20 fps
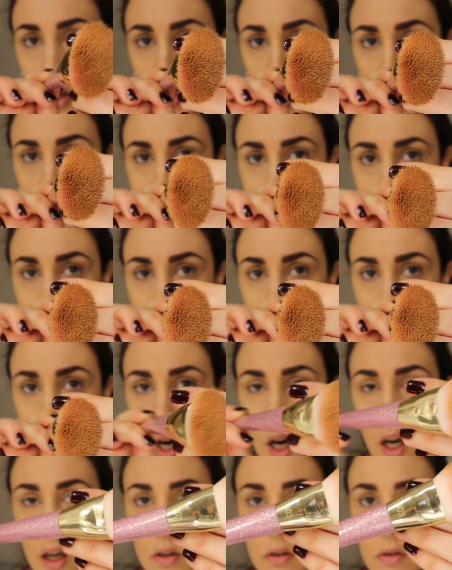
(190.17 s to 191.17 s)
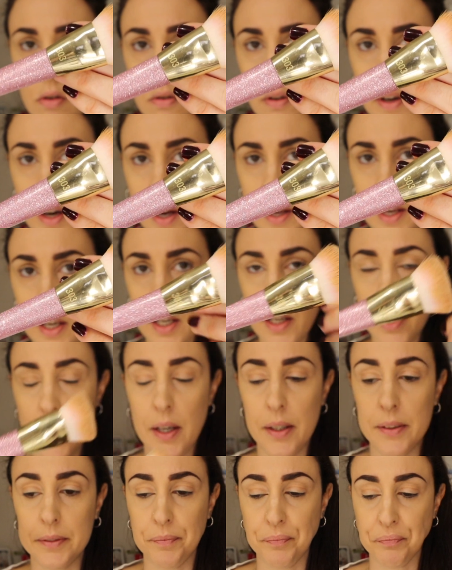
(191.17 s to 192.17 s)
ci sia ancora in
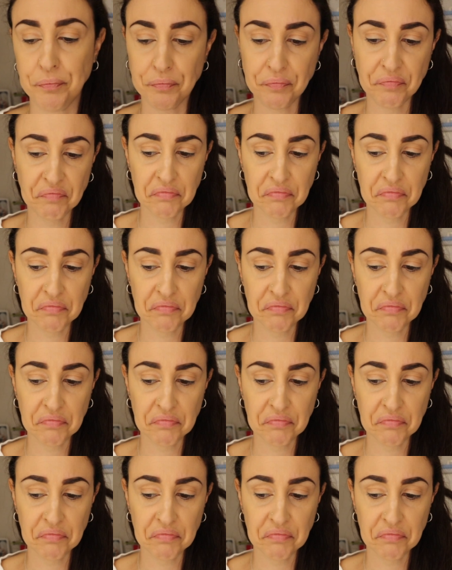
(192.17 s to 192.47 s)
ehm,